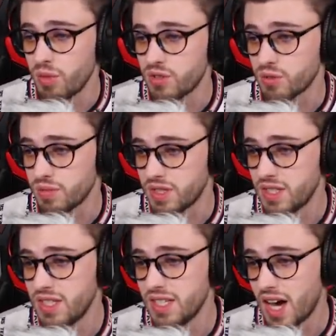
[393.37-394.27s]
mode
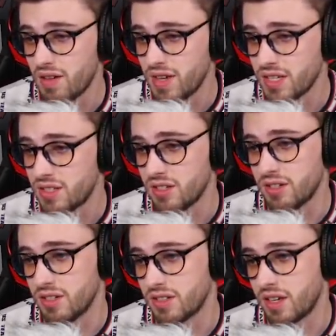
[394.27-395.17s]
zombie avec
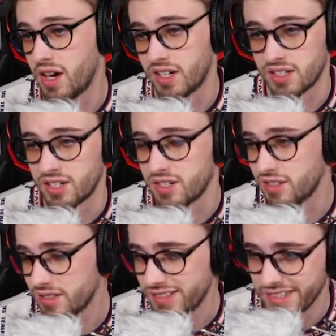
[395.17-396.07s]
euh, Treyarch.
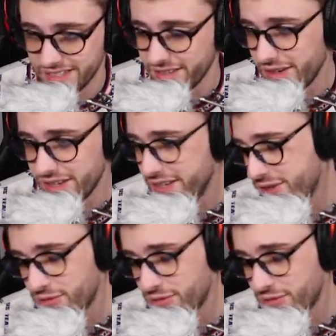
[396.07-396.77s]
Euh, et